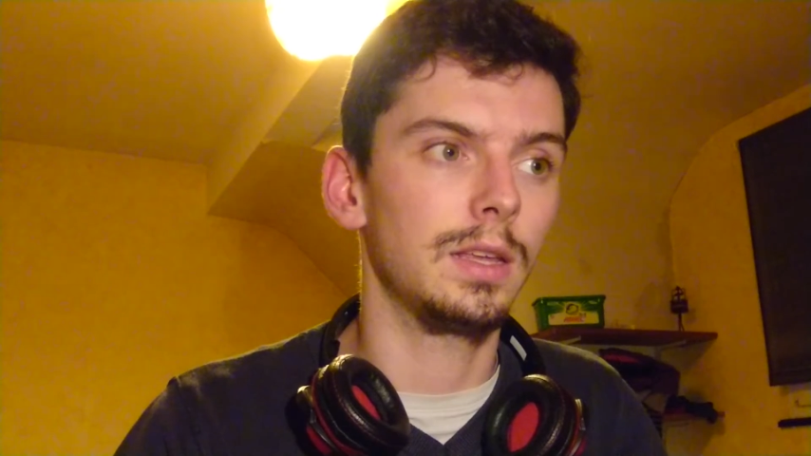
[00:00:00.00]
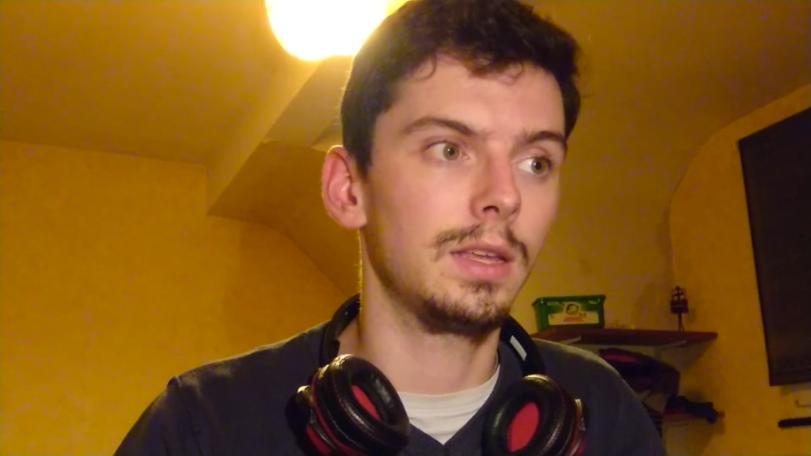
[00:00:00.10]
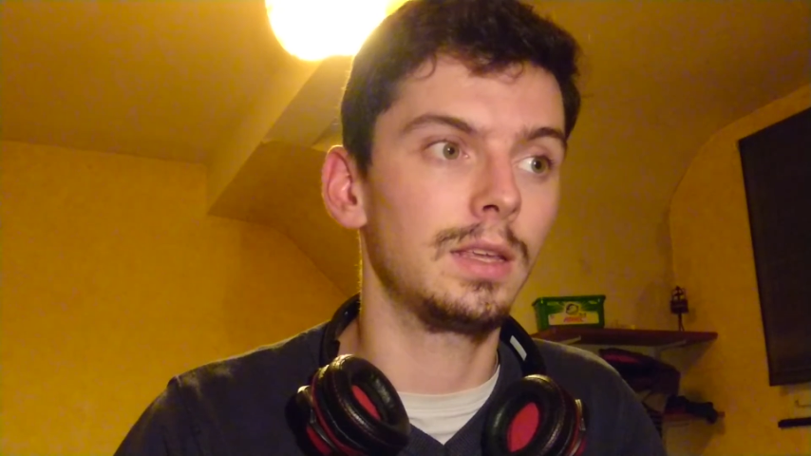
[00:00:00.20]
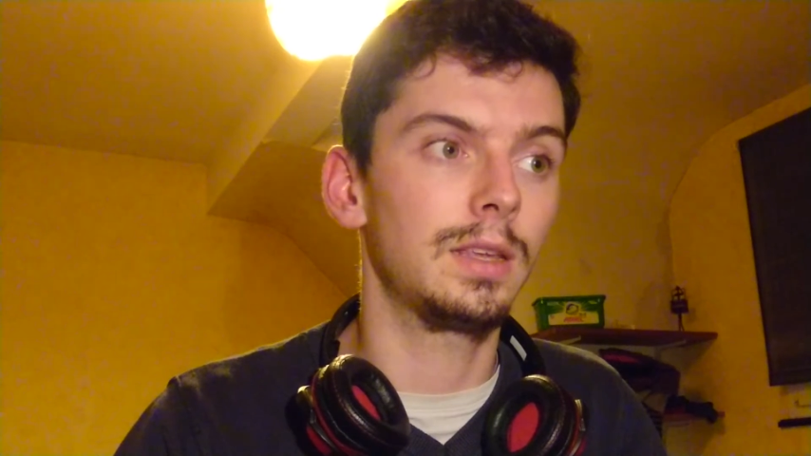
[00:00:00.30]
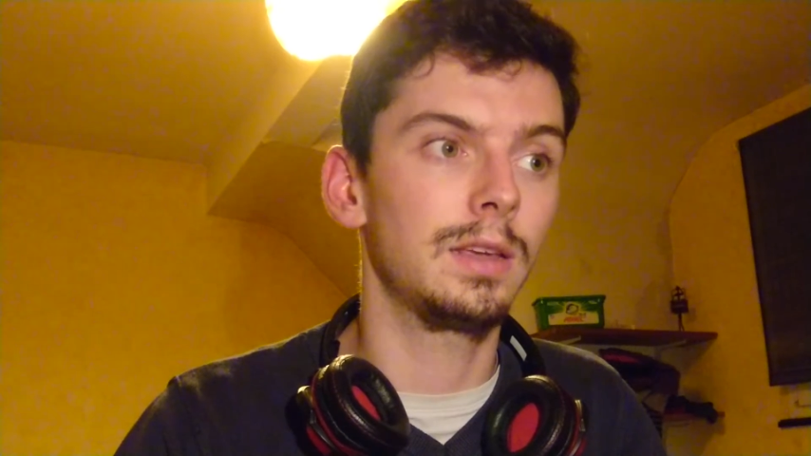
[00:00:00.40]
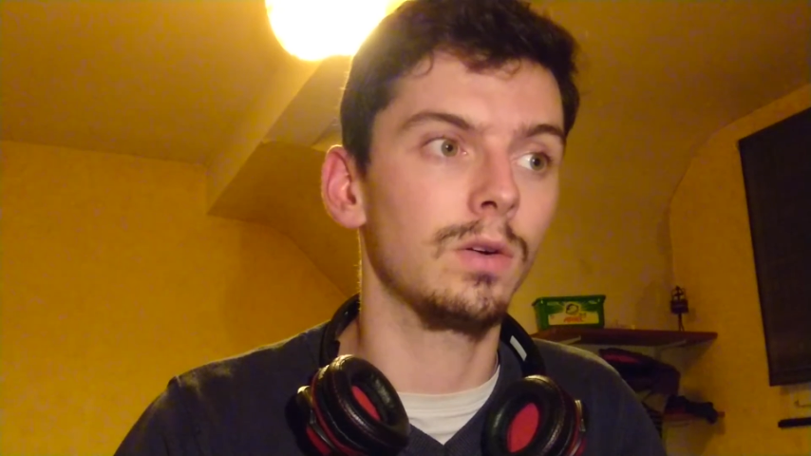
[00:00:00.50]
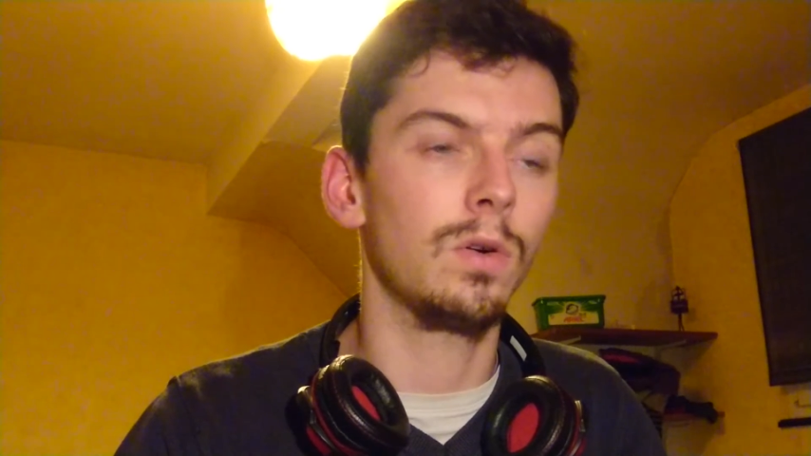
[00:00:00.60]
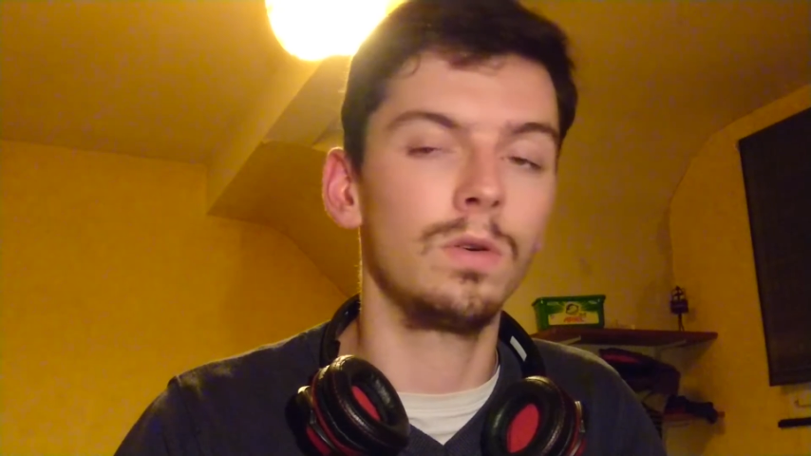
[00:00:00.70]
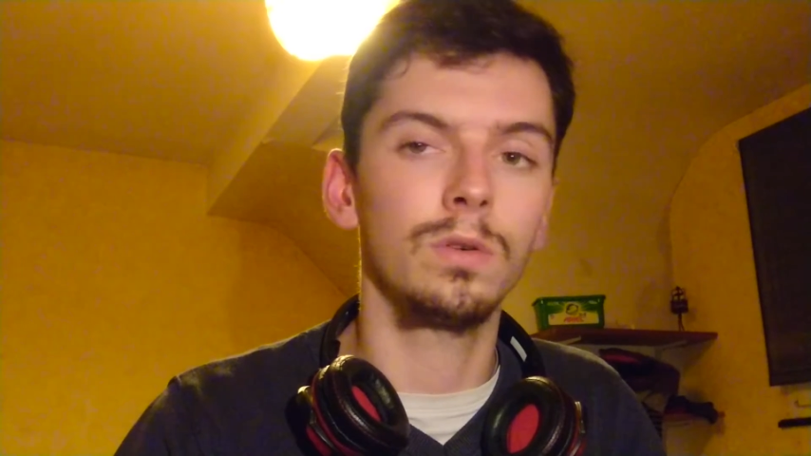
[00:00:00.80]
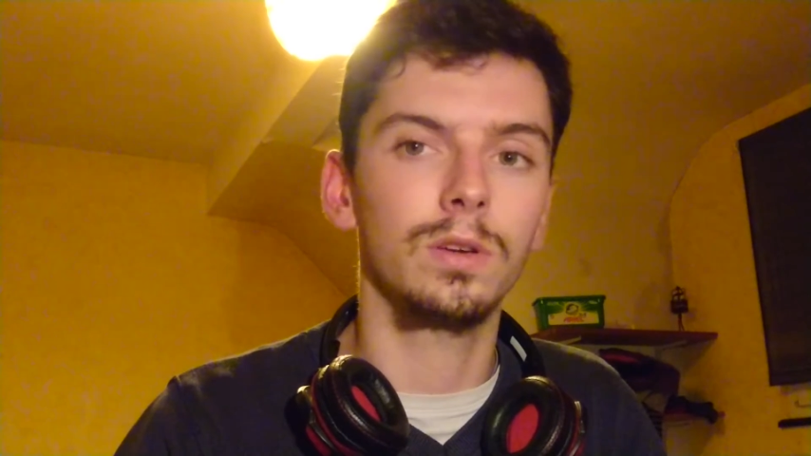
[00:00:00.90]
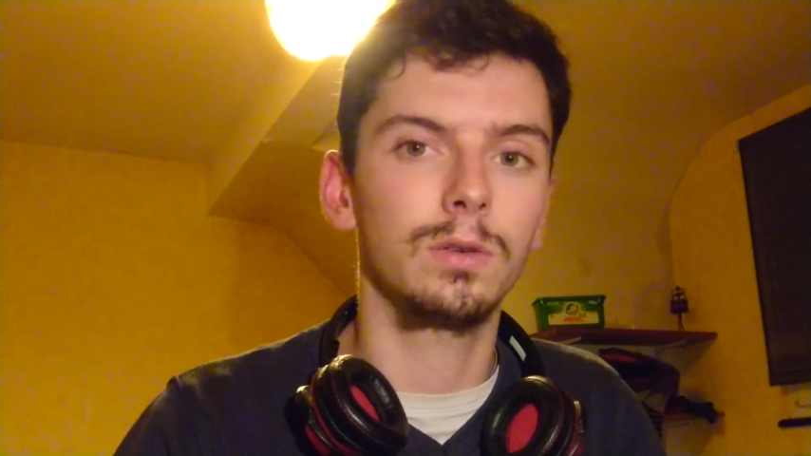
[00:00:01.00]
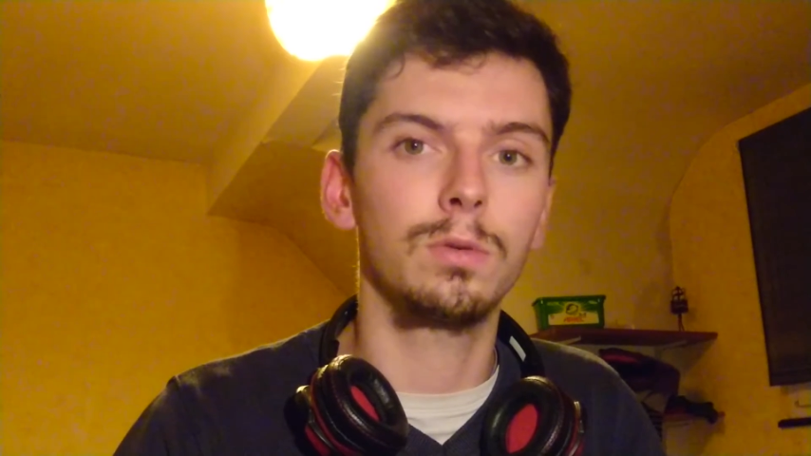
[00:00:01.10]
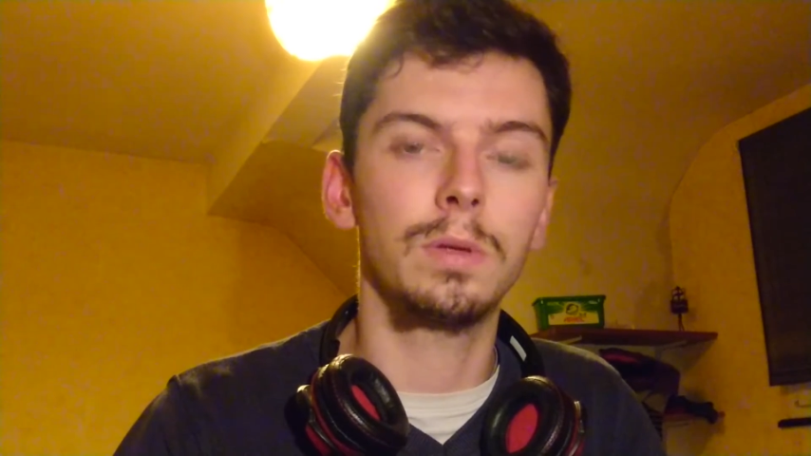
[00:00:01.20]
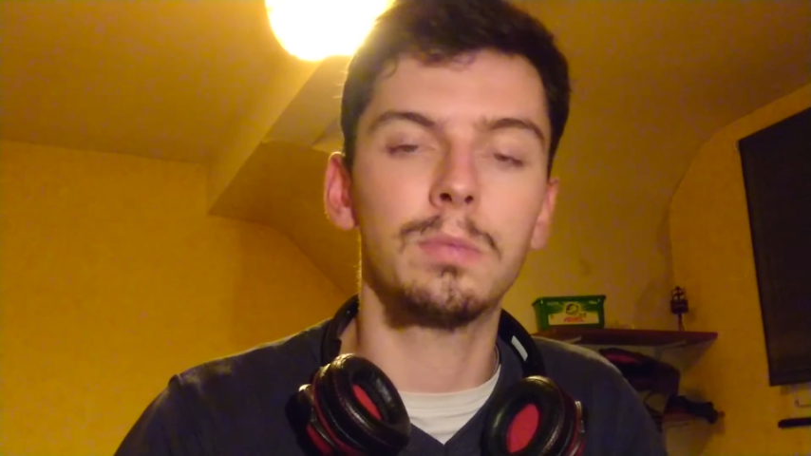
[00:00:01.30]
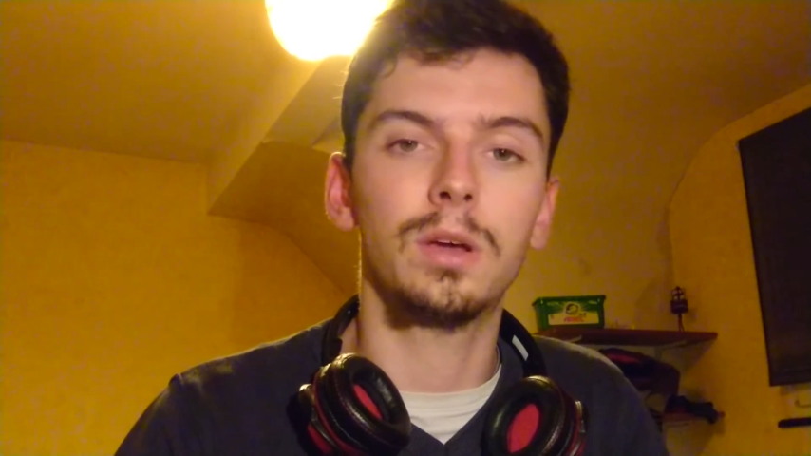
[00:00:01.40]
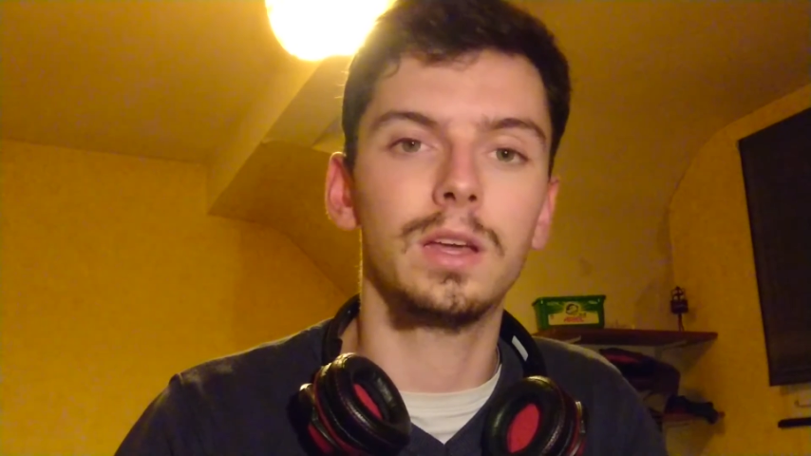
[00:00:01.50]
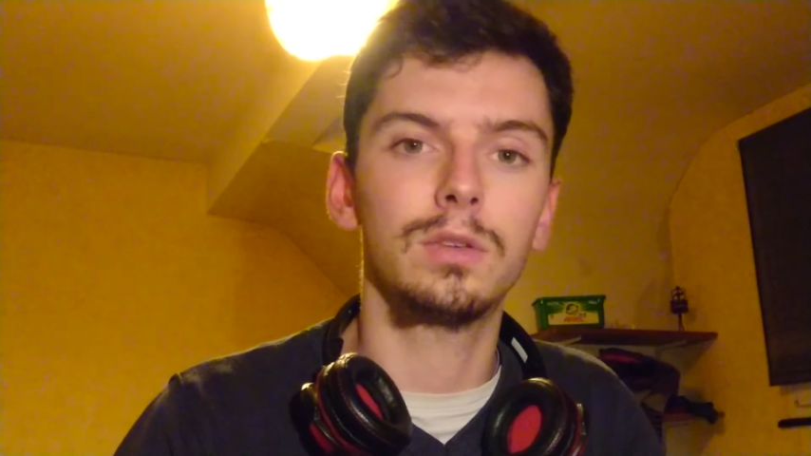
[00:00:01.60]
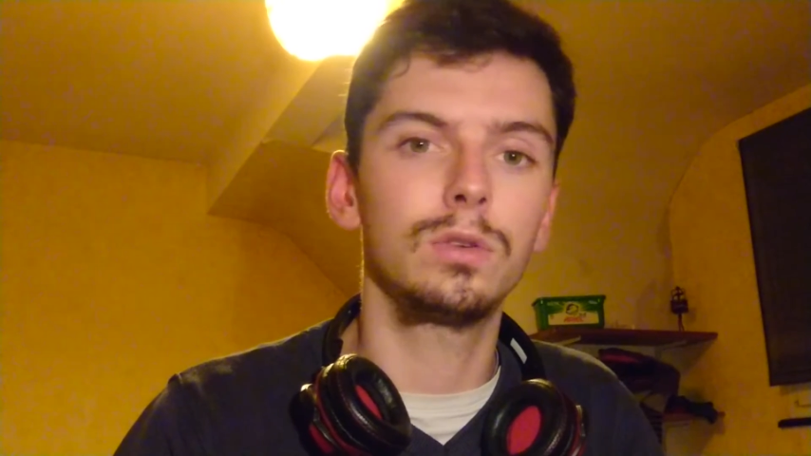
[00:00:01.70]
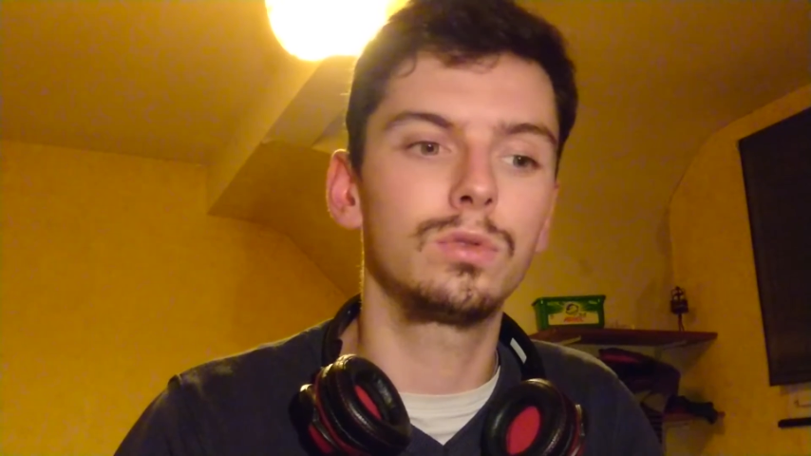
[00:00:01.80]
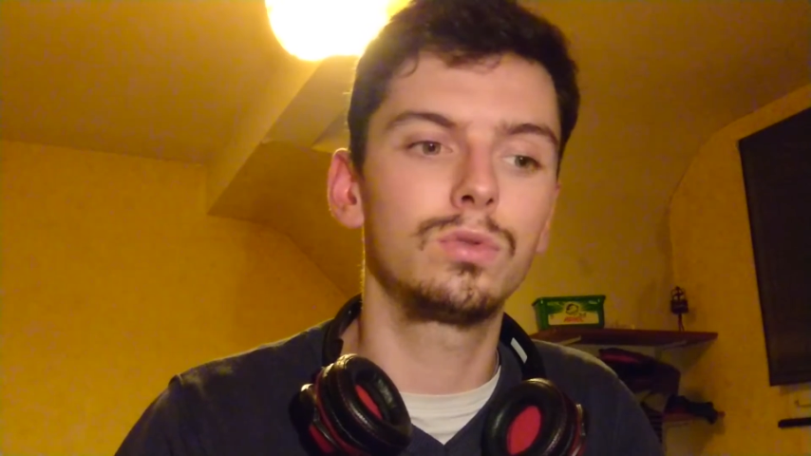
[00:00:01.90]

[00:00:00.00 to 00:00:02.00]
et qui rend complètement caduque